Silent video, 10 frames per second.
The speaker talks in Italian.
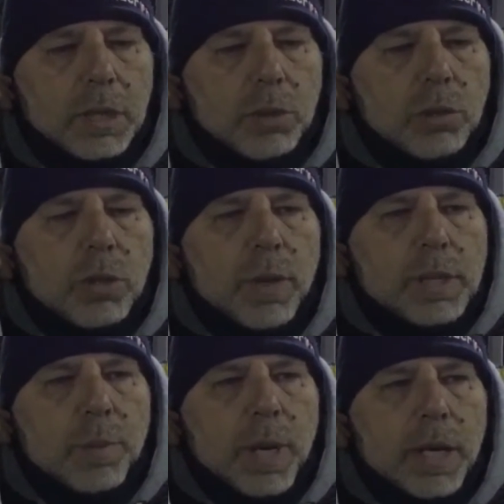continuare a
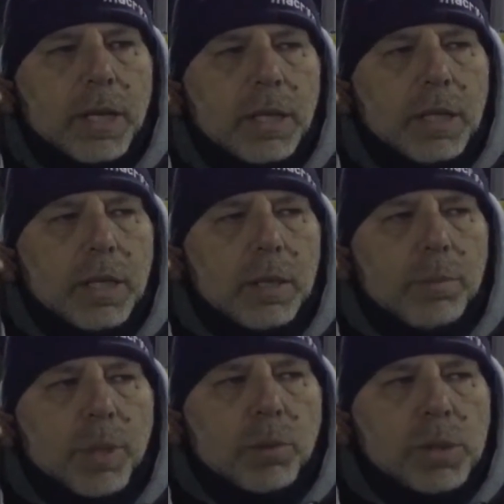sperare
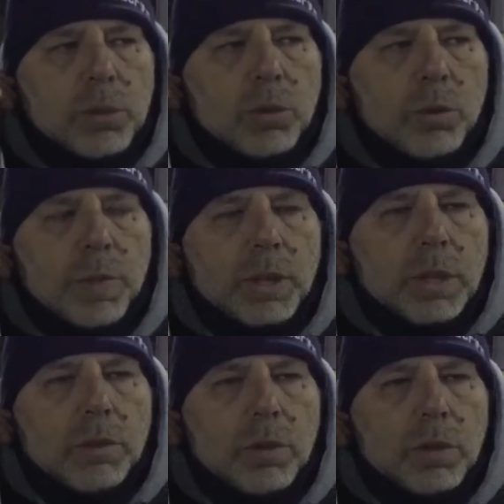per questo
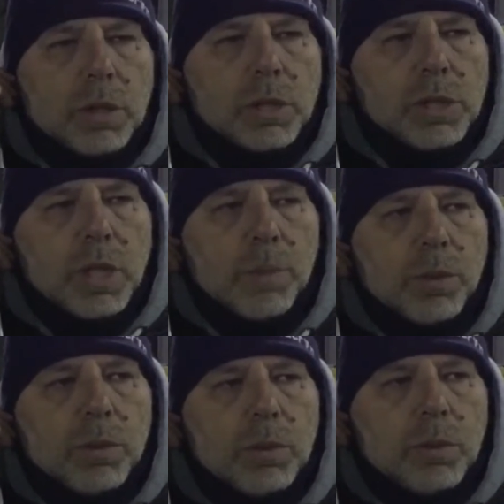obiettivo che ci
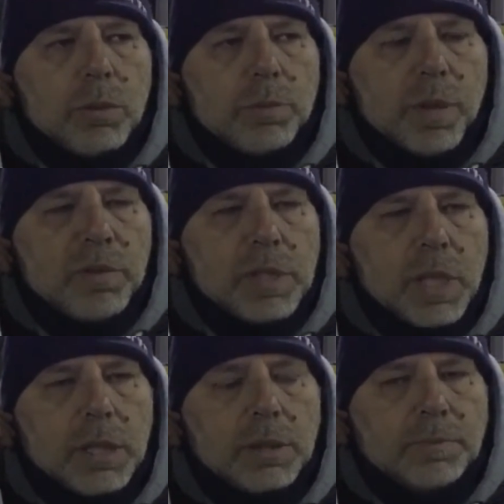siamo
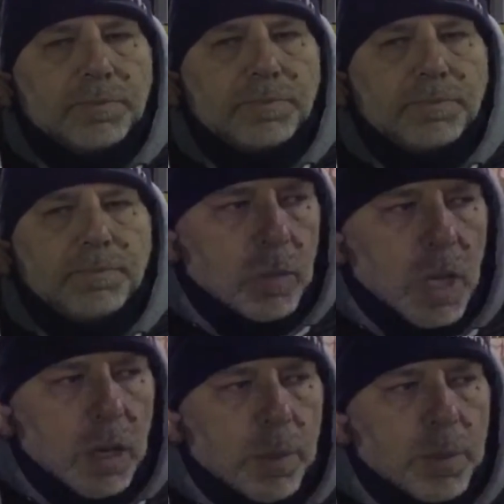prefissati.
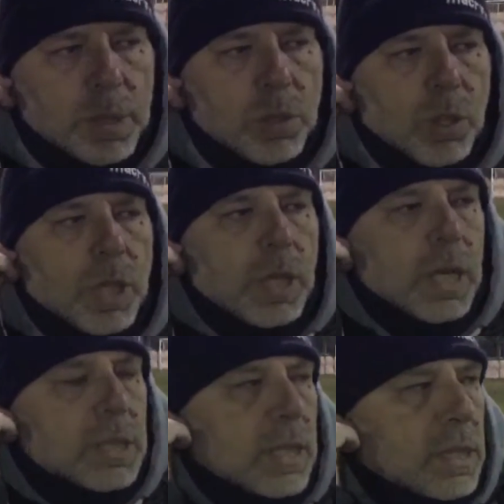No, premesso che
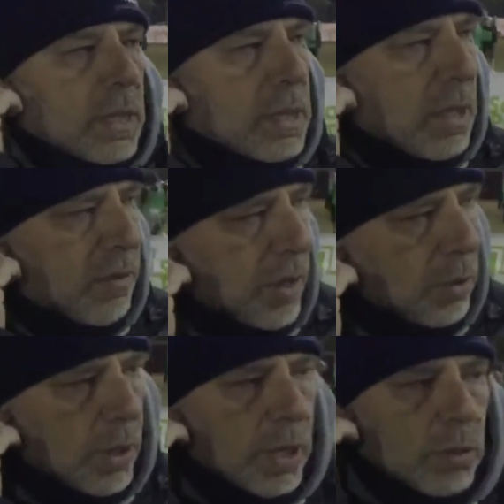l'assenza di Seferi
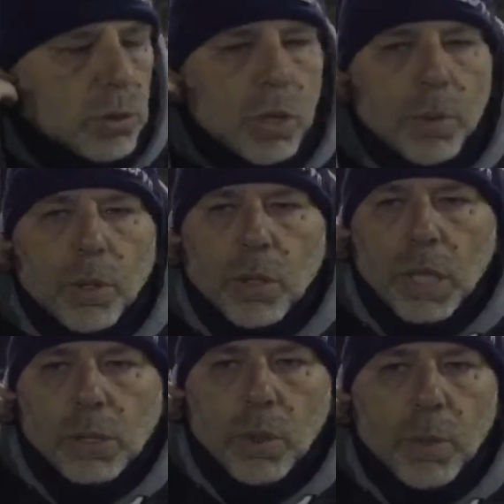non è che scopro,
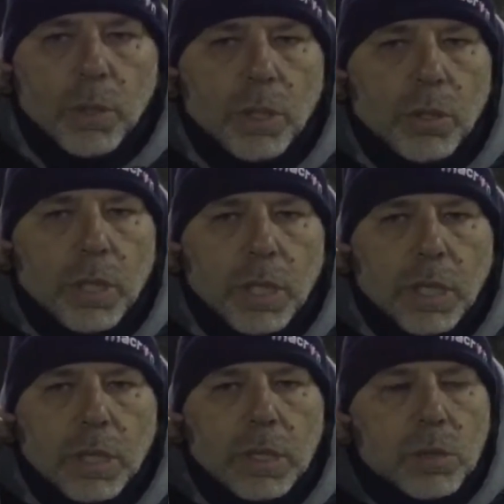la scopro io
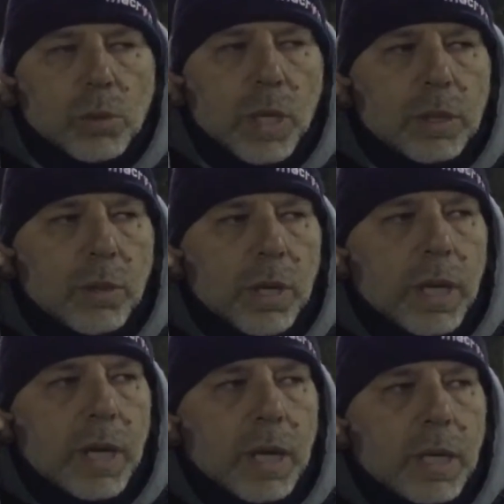né, né nessun altro, è
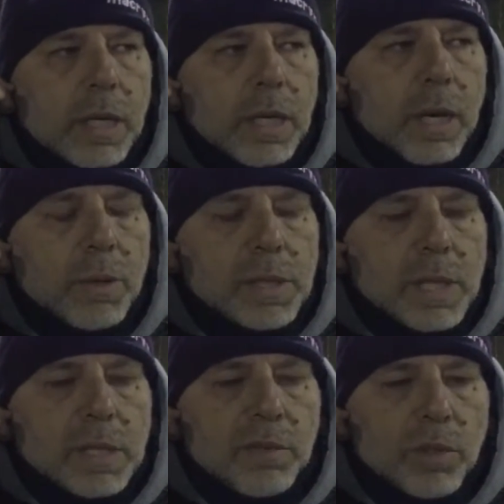
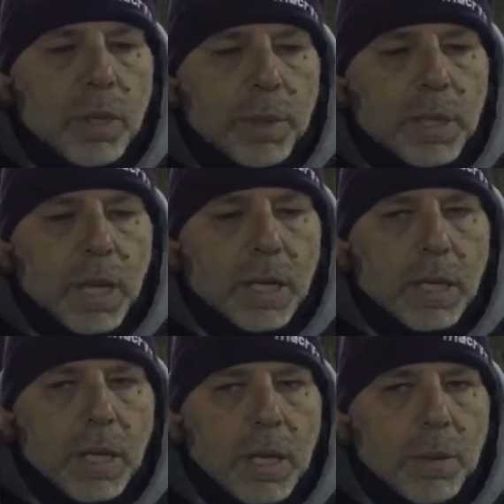un'assenza una fondamentale,
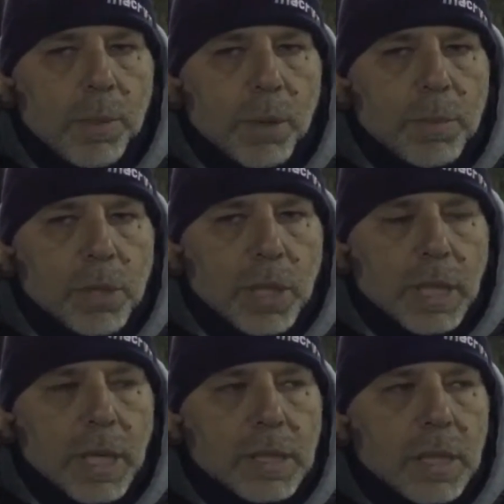però bisogna
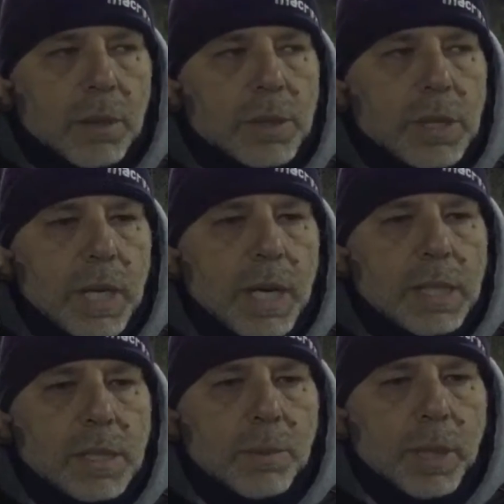ringraziare questi
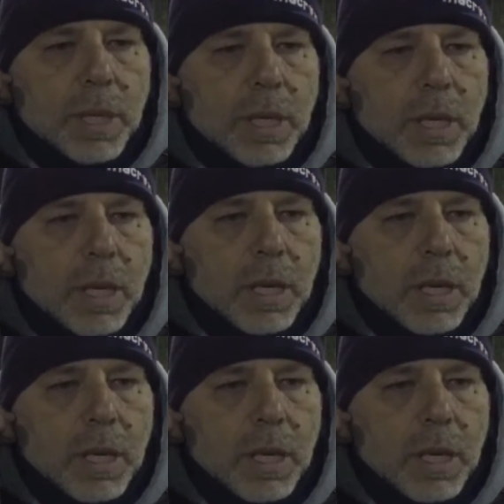ragazzi perché